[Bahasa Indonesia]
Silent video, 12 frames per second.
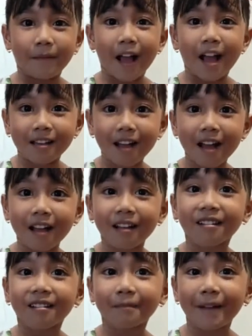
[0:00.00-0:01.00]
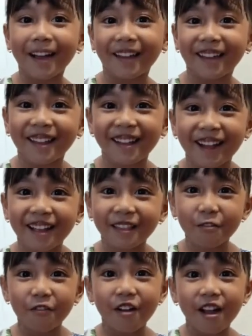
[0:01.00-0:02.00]
Pasca
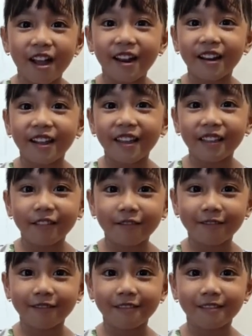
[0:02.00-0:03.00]
bangkitkan Tuhan itu.